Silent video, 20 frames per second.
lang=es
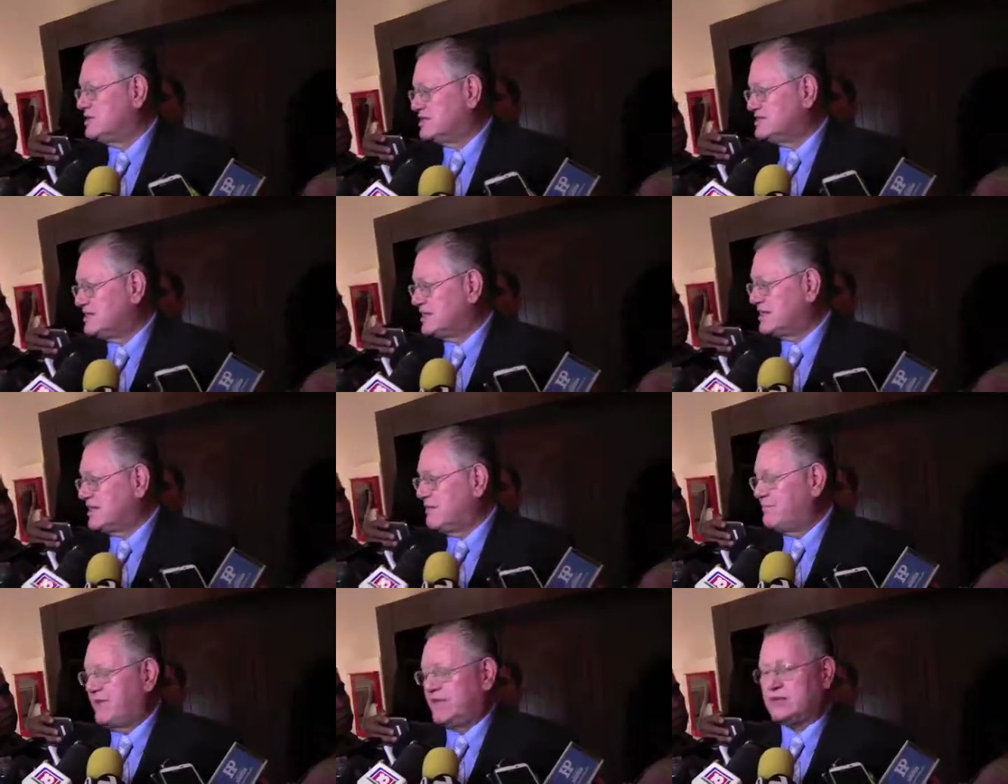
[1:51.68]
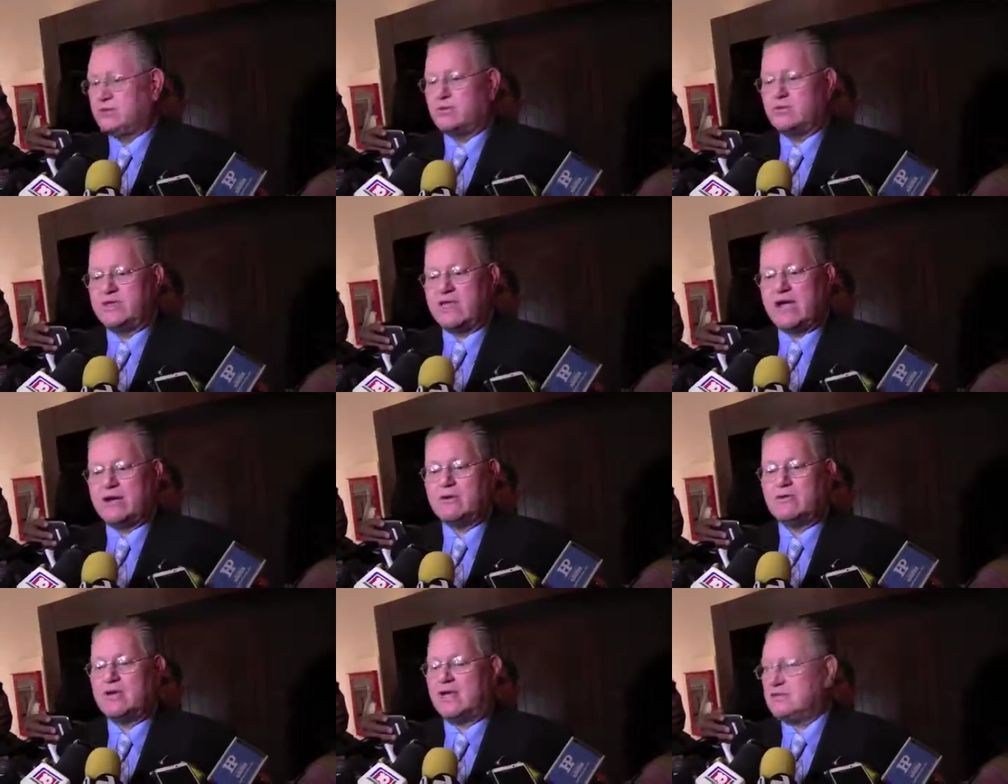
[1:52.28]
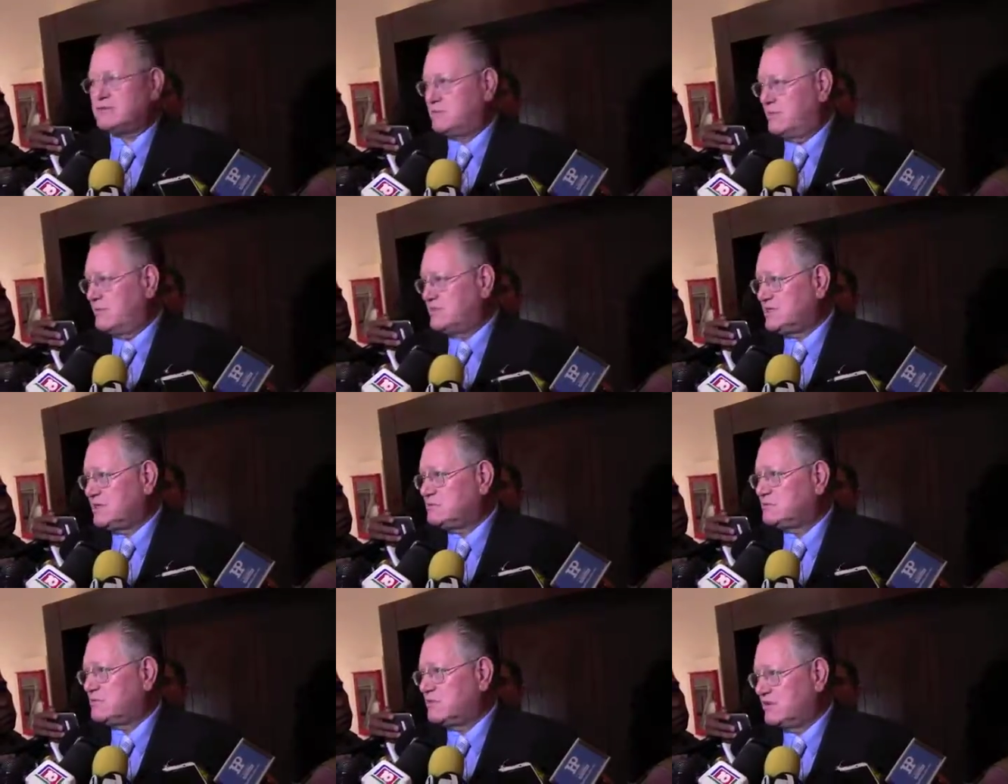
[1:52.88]
acercamiento ya con las
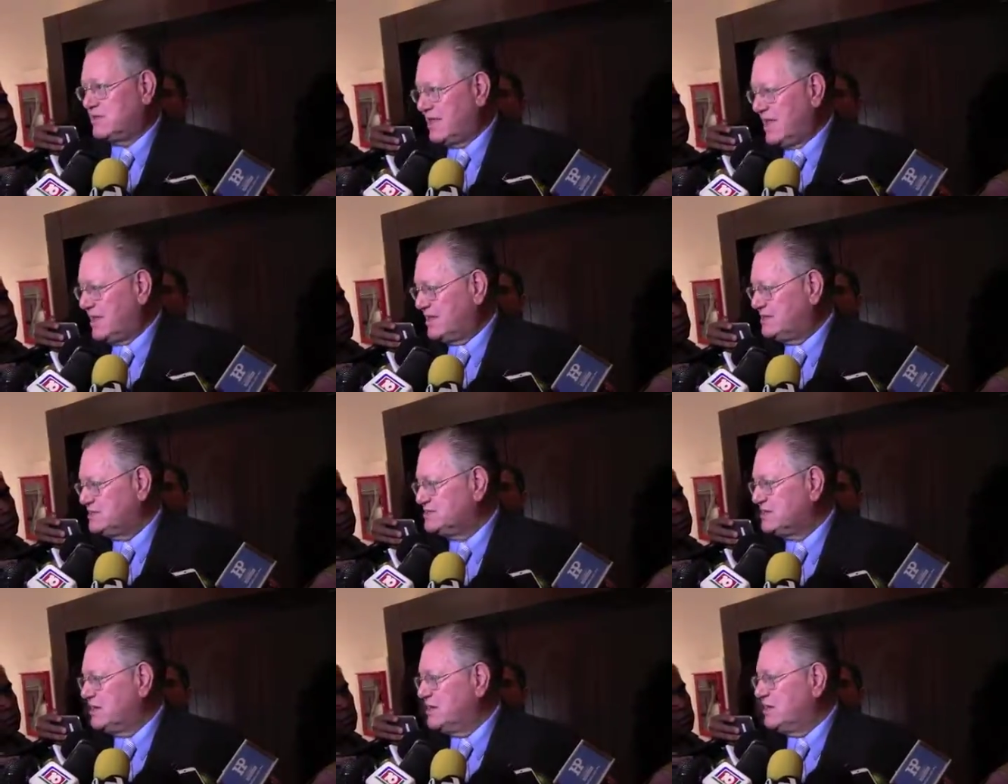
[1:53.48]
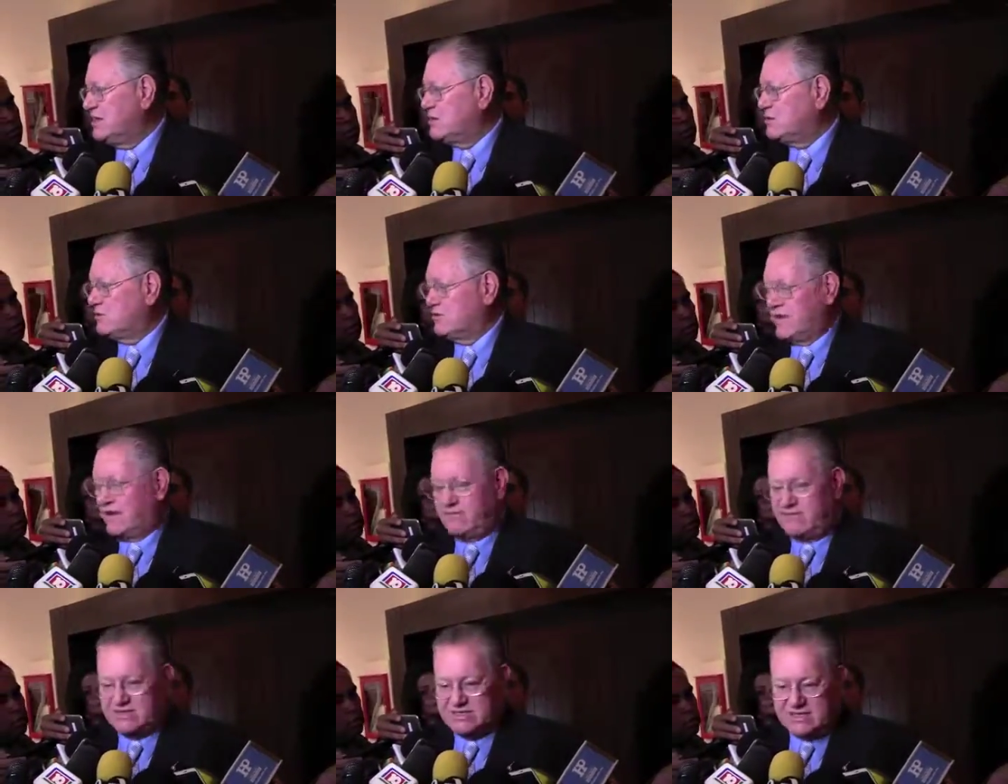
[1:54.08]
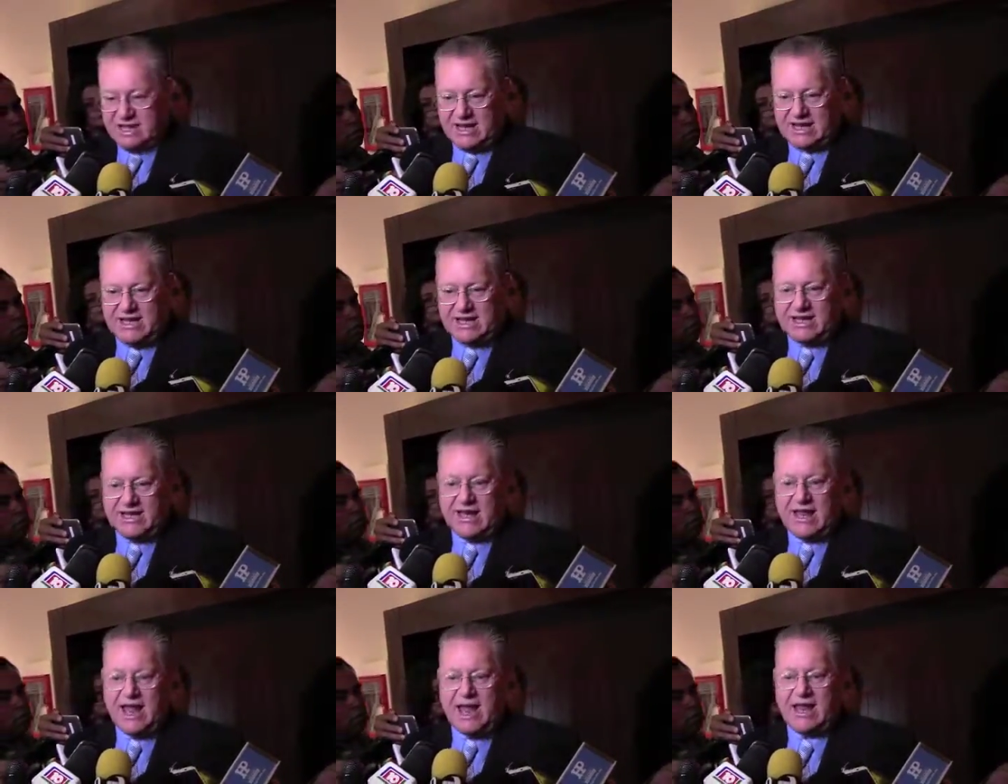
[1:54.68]
nuevas autoridades, con el fiscal
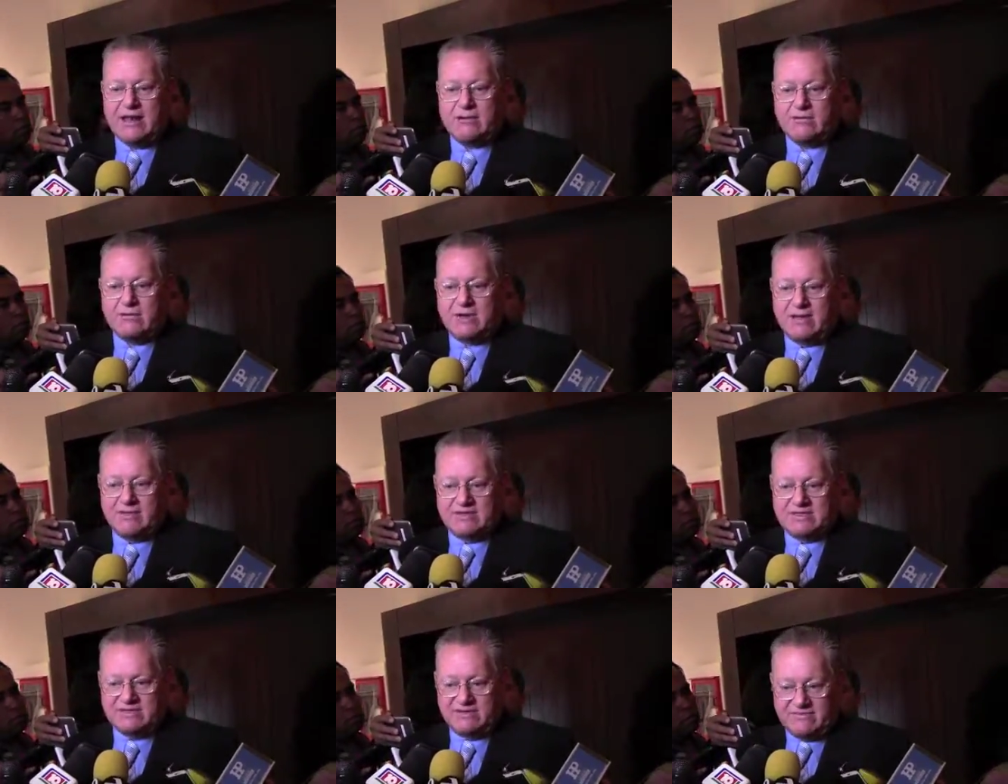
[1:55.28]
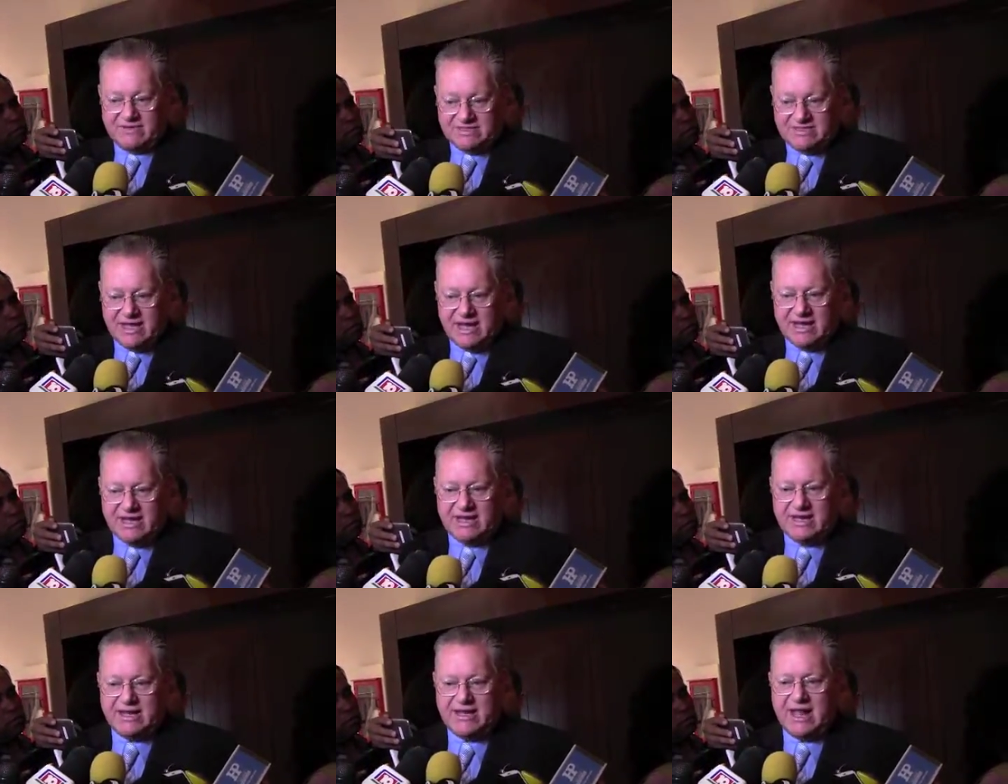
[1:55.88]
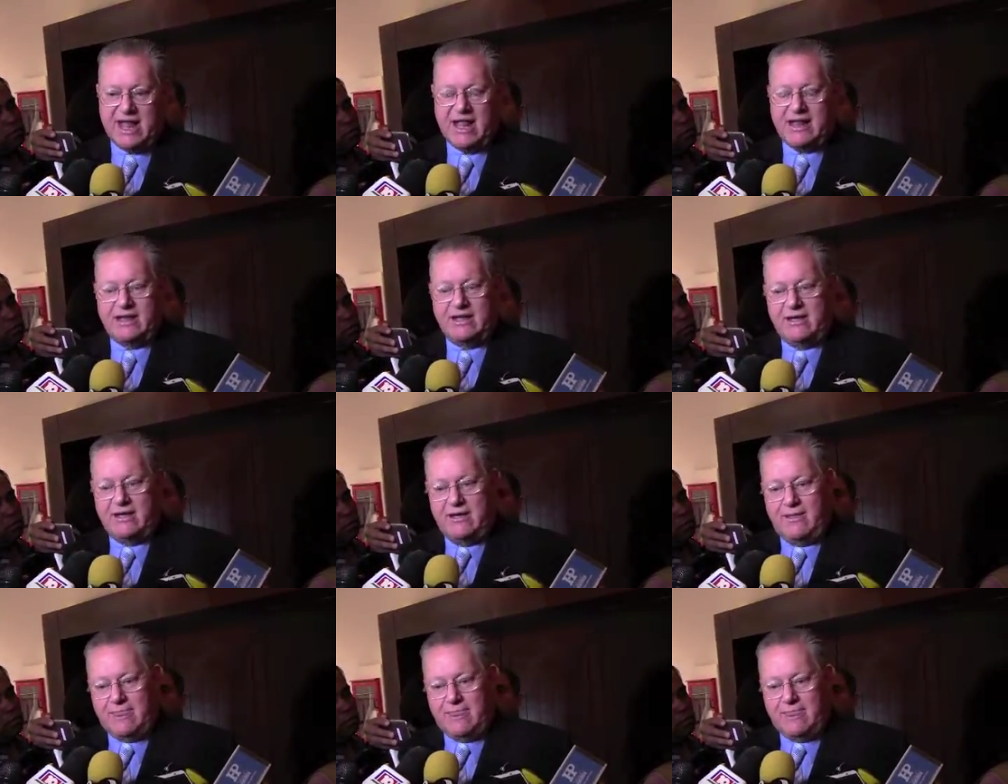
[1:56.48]
general, con la vicefiscal general,